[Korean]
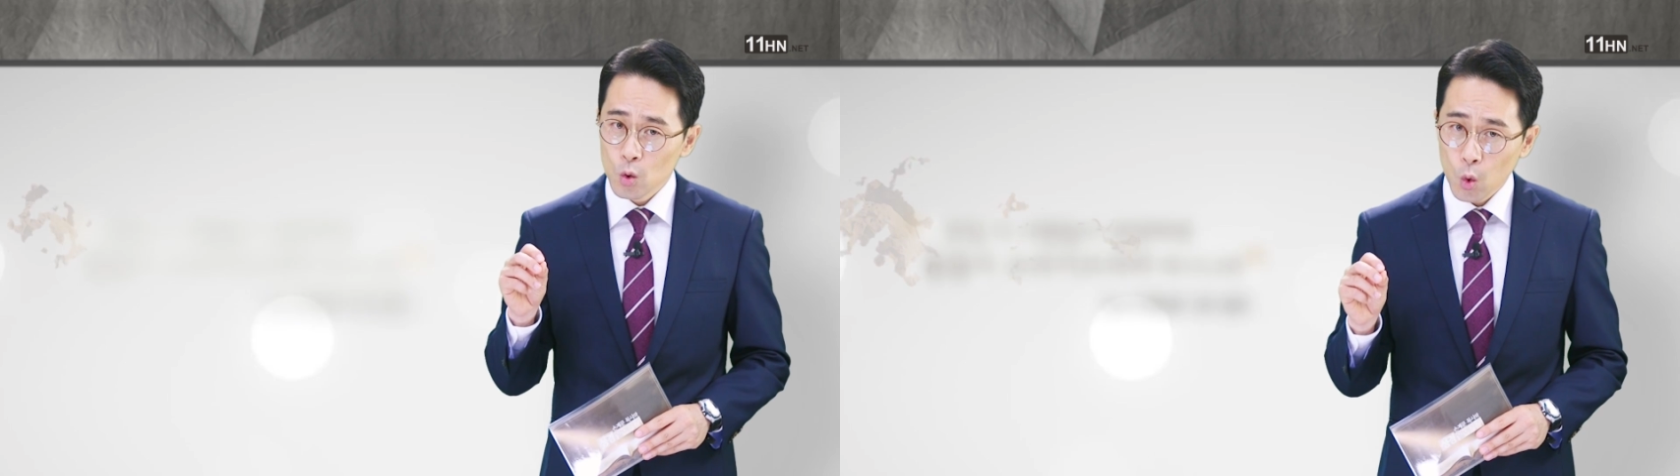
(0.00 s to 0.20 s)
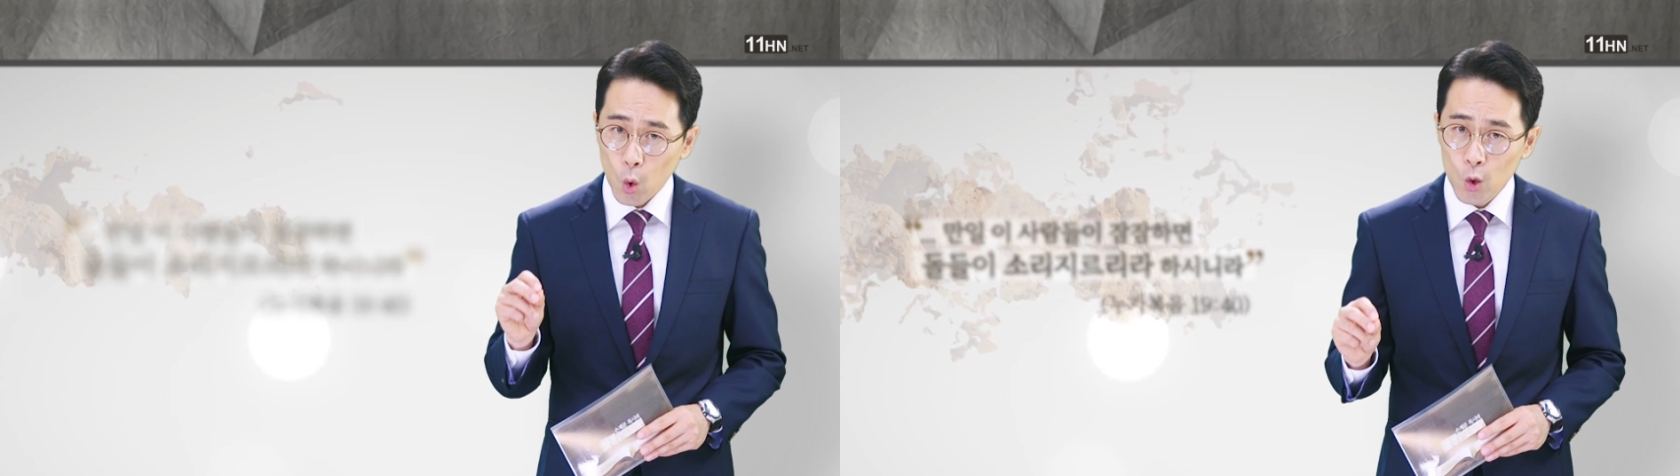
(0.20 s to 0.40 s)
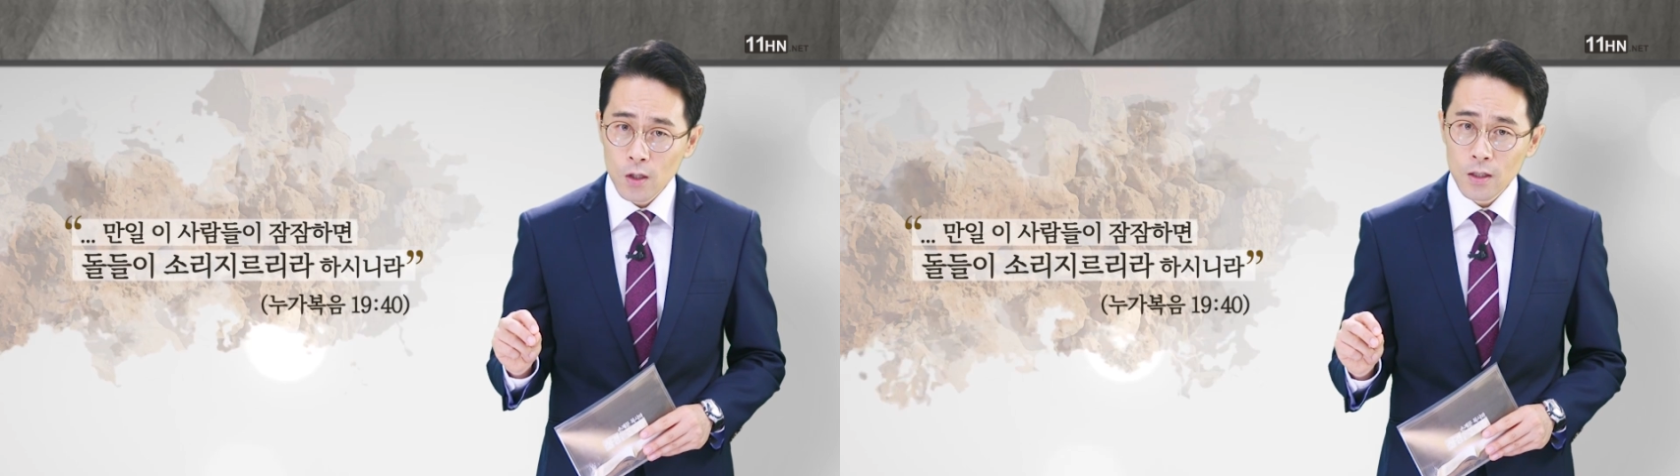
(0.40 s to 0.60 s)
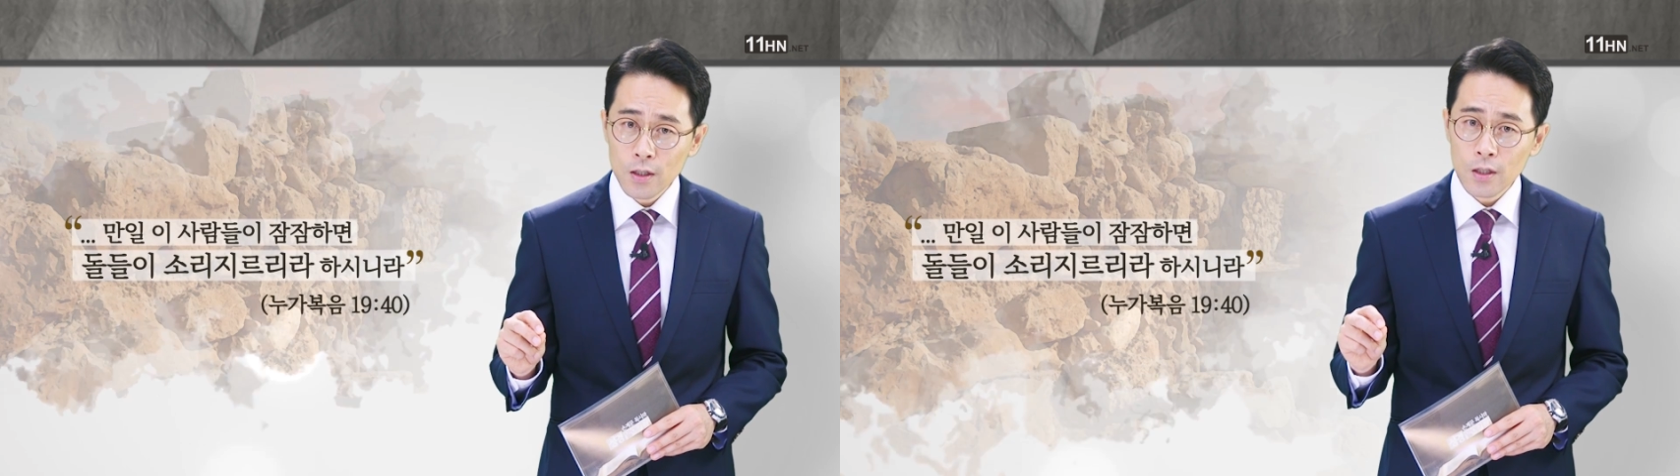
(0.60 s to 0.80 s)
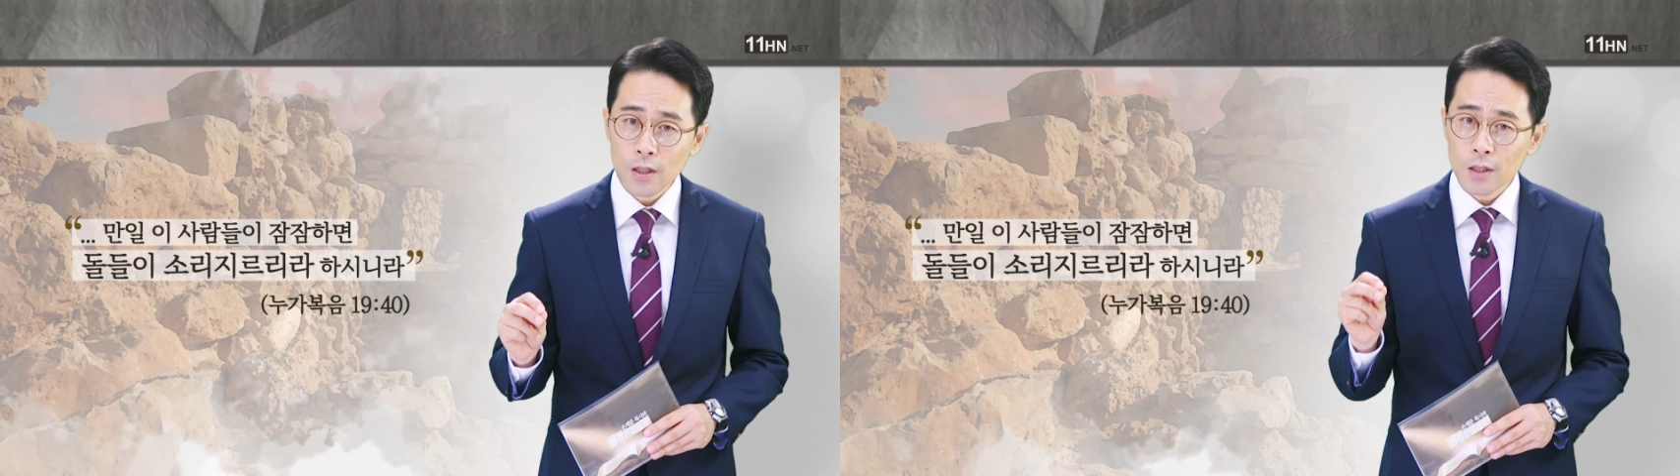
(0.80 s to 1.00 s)

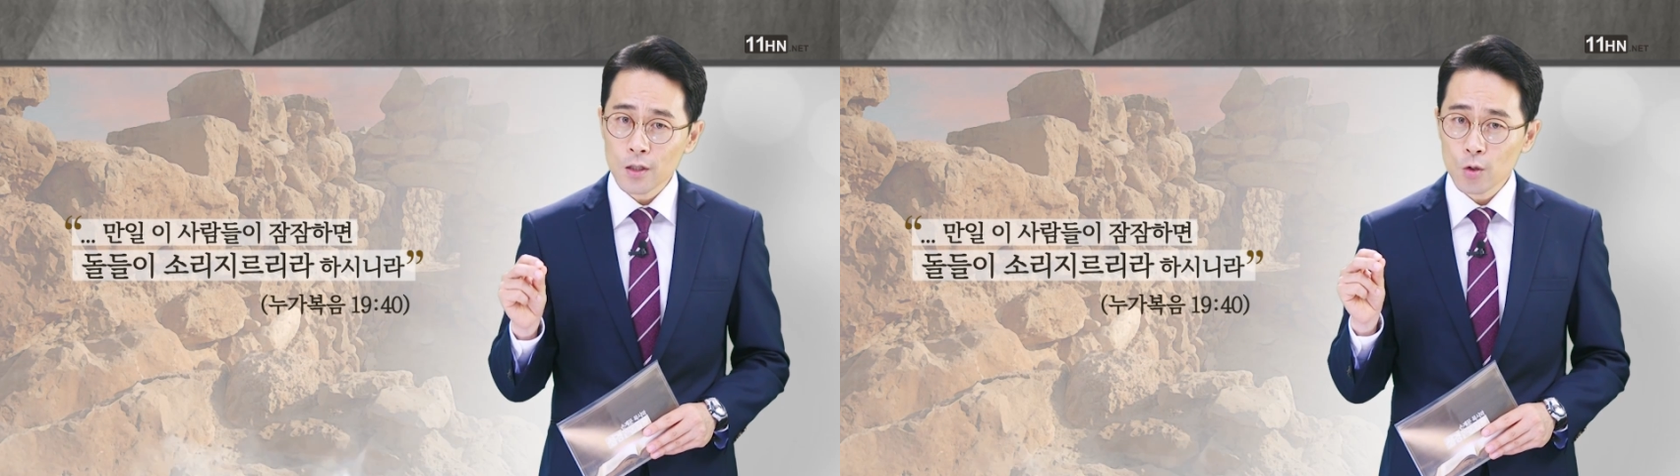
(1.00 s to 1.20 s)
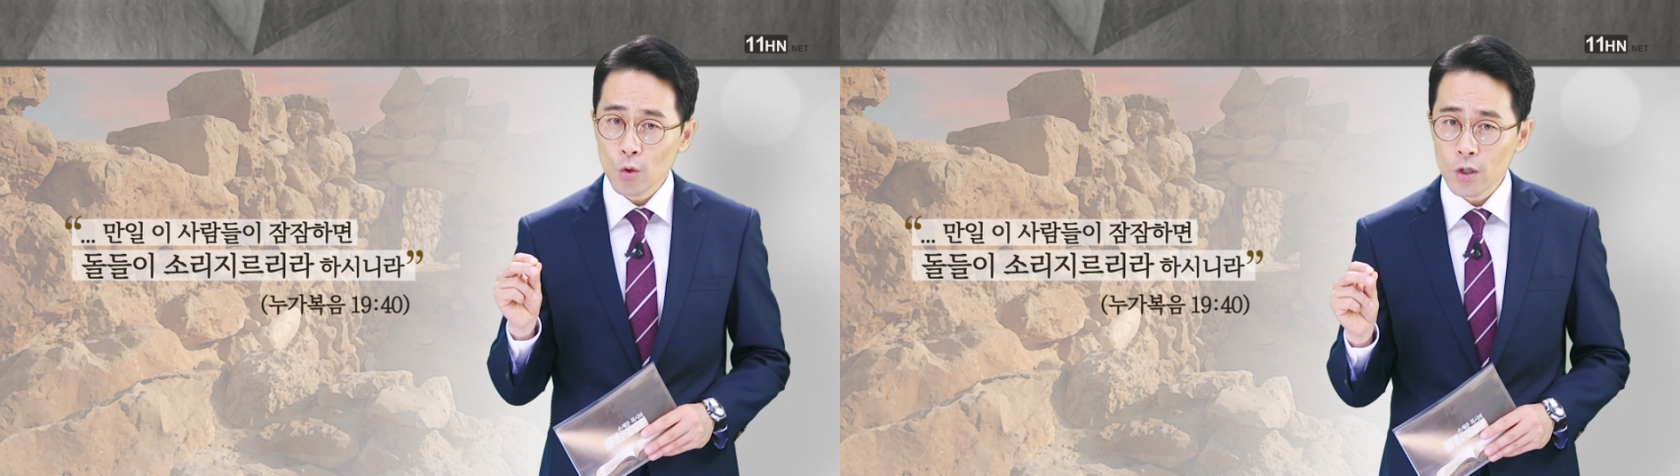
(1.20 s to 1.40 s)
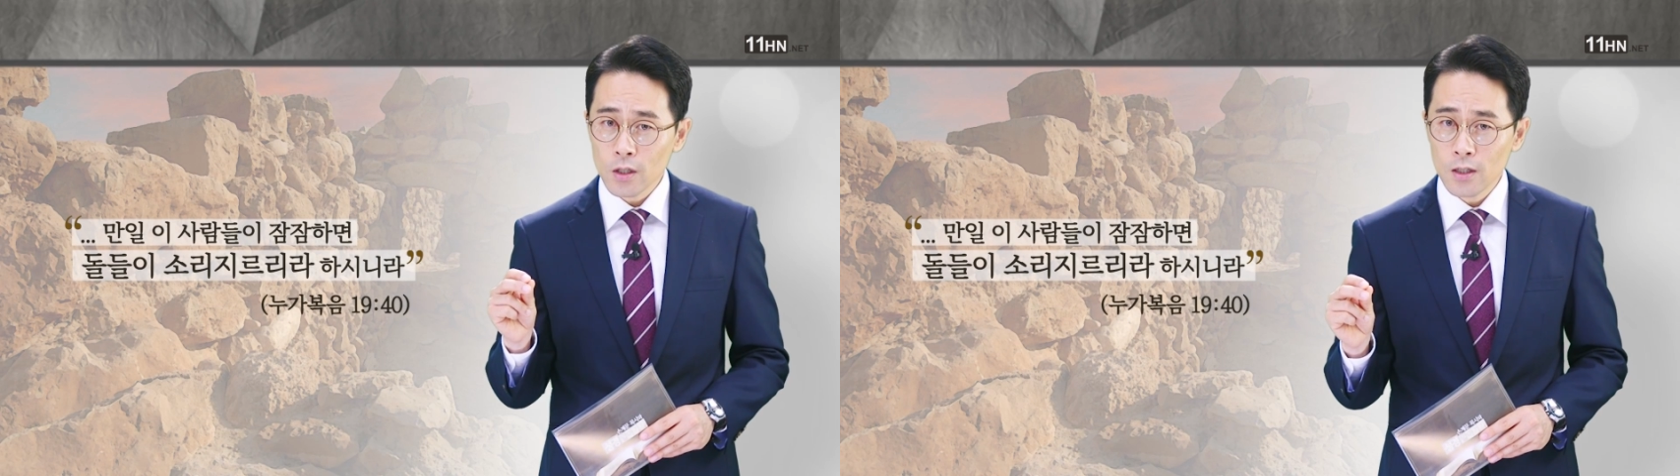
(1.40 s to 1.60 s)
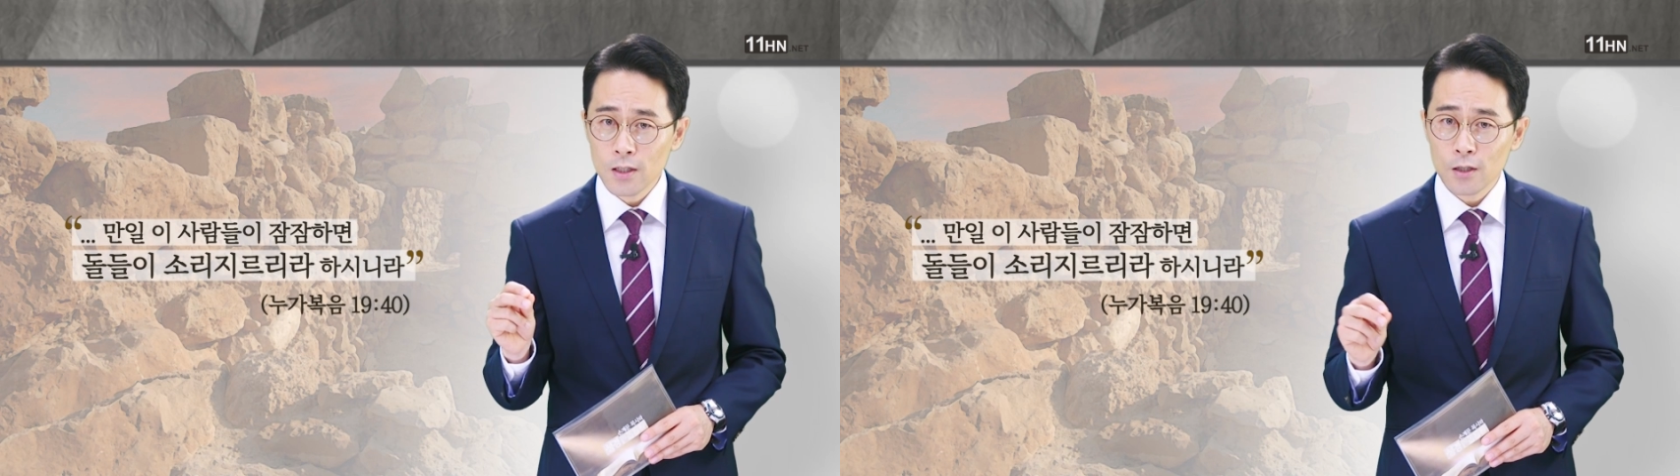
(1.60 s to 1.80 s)
돌들이 소리를